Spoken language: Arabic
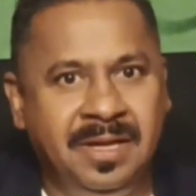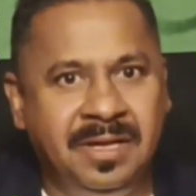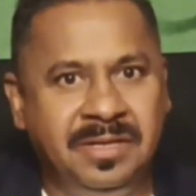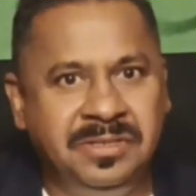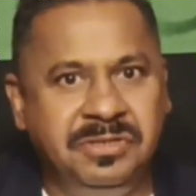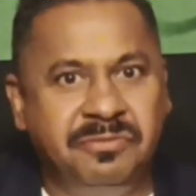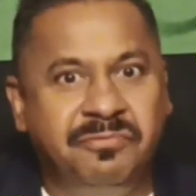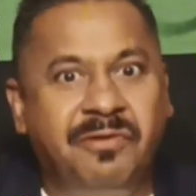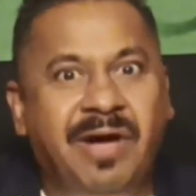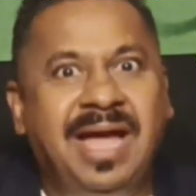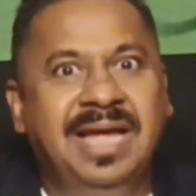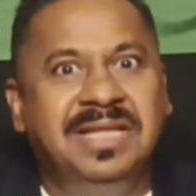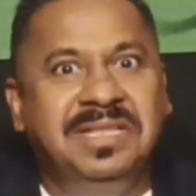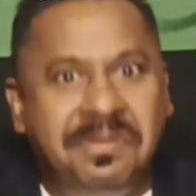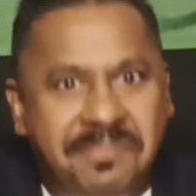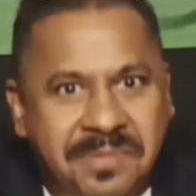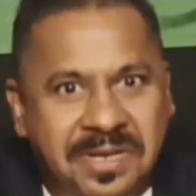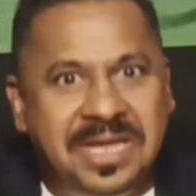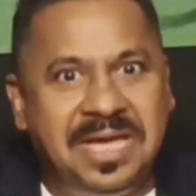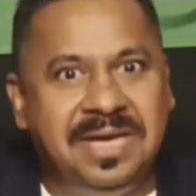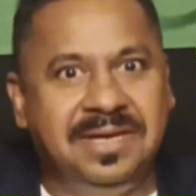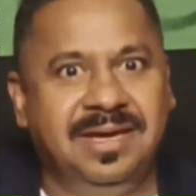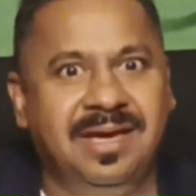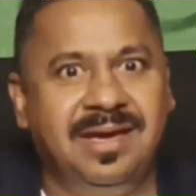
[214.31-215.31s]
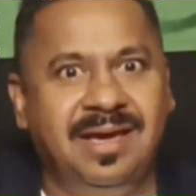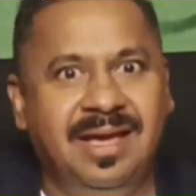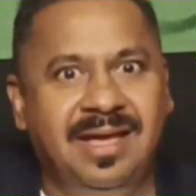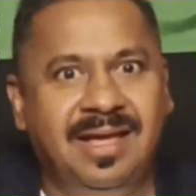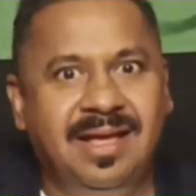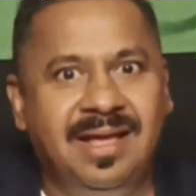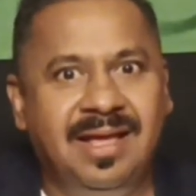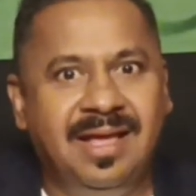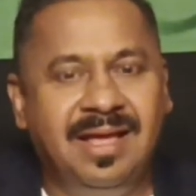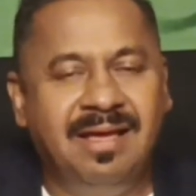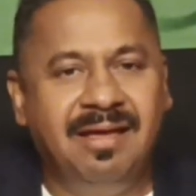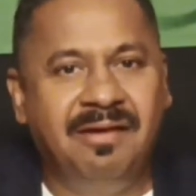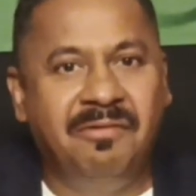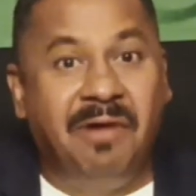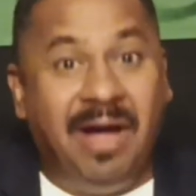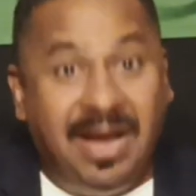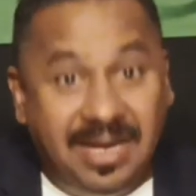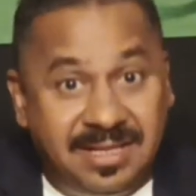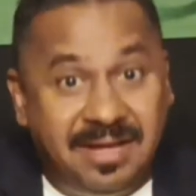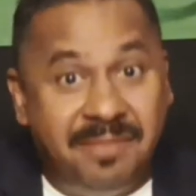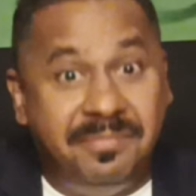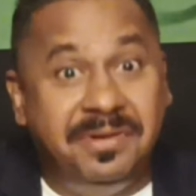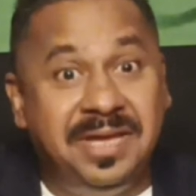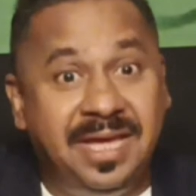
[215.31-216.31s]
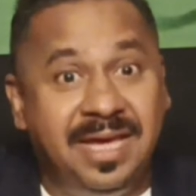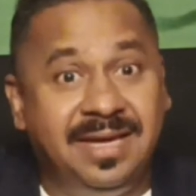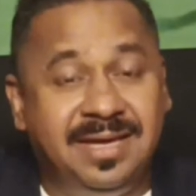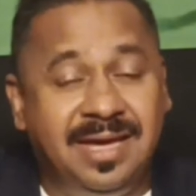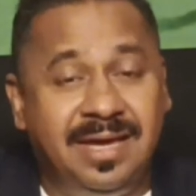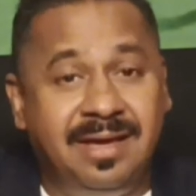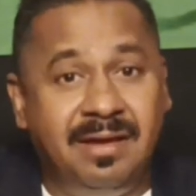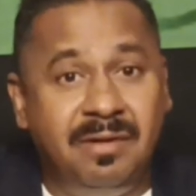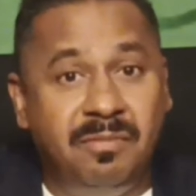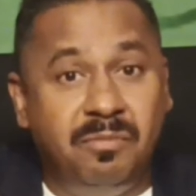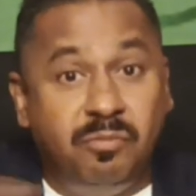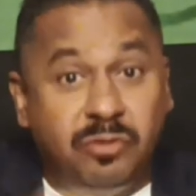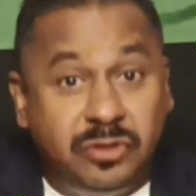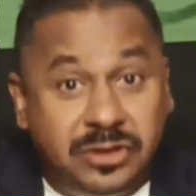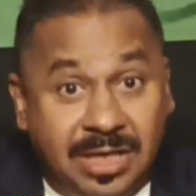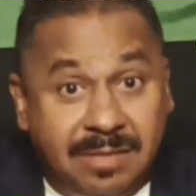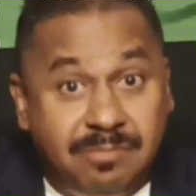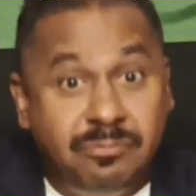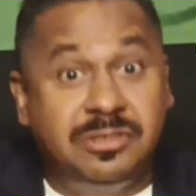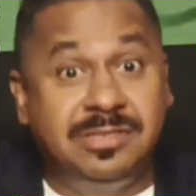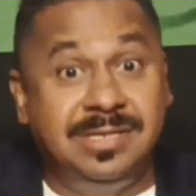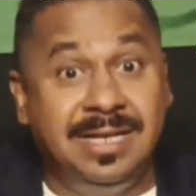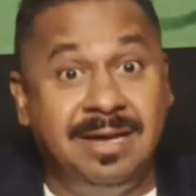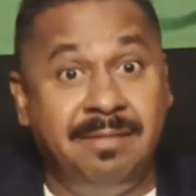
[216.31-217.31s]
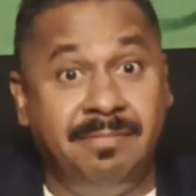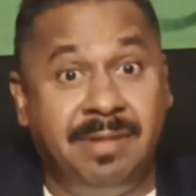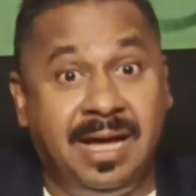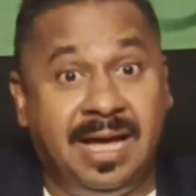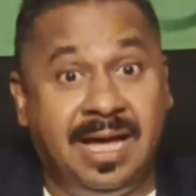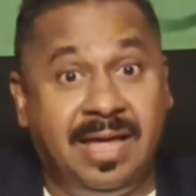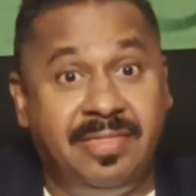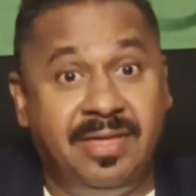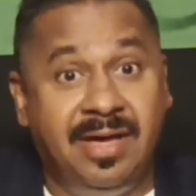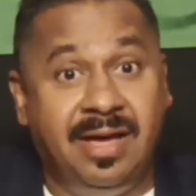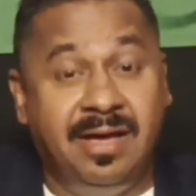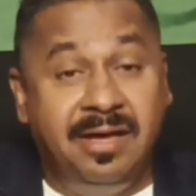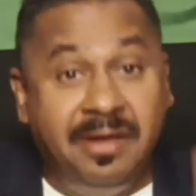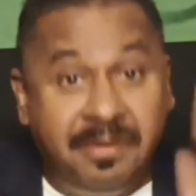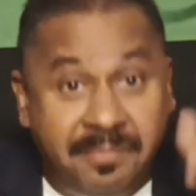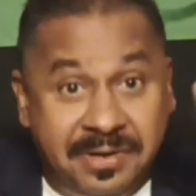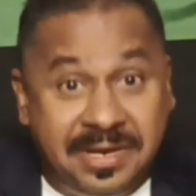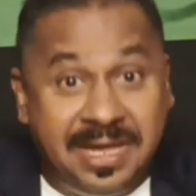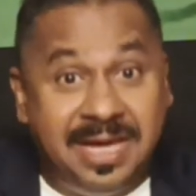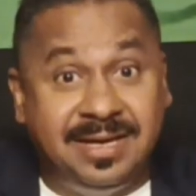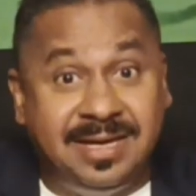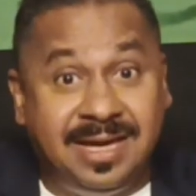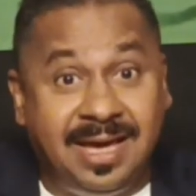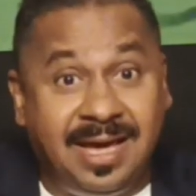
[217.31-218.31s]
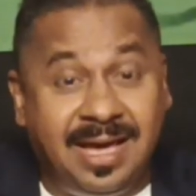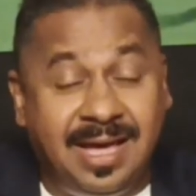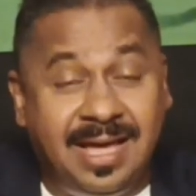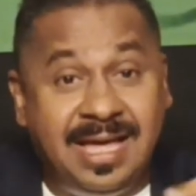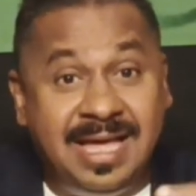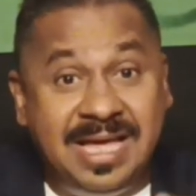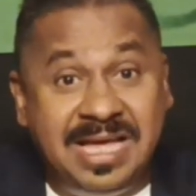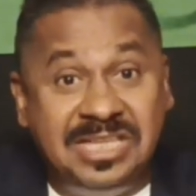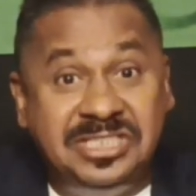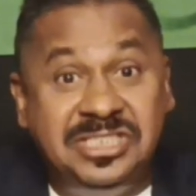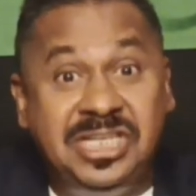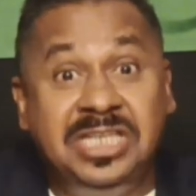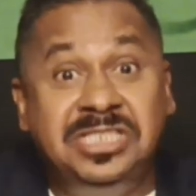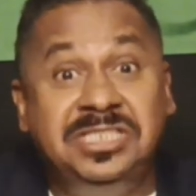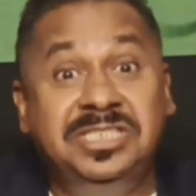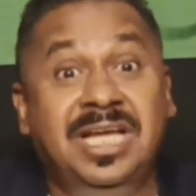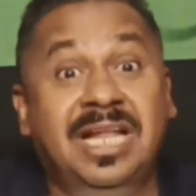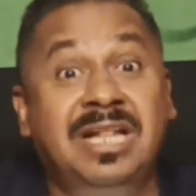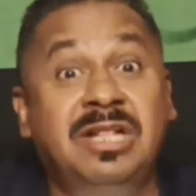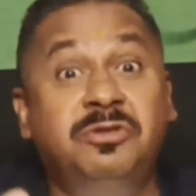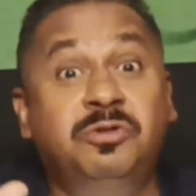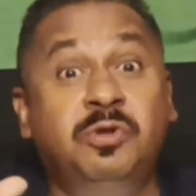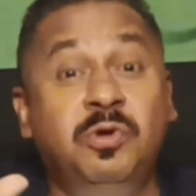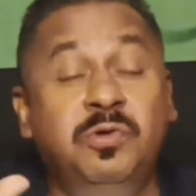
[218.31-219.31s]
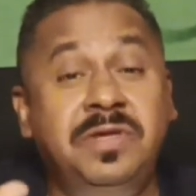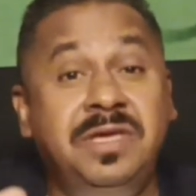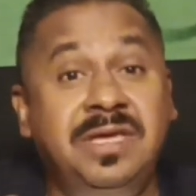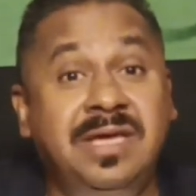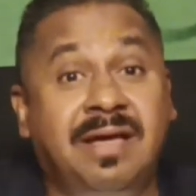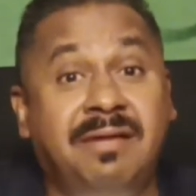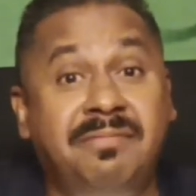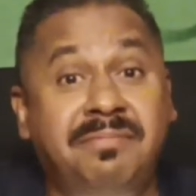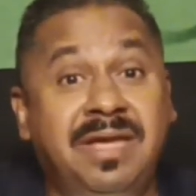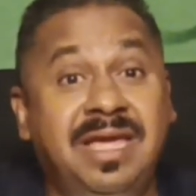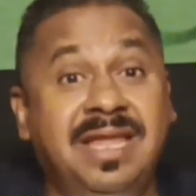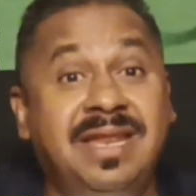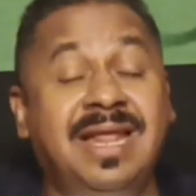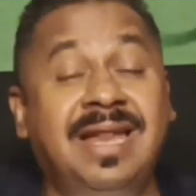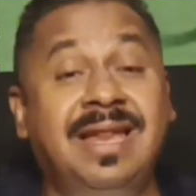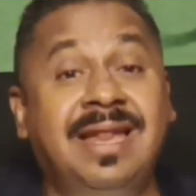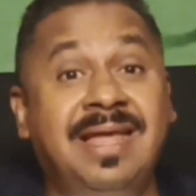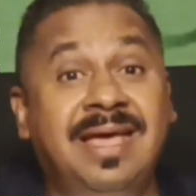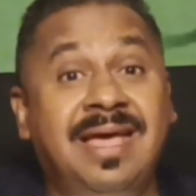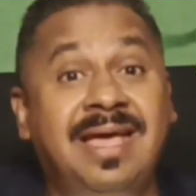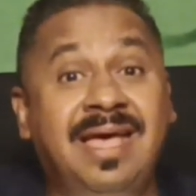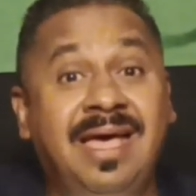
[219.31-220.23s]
شوف واحد امريكي واحد امريكي مش المسلم هذا امريكي سجل دنيا من ال...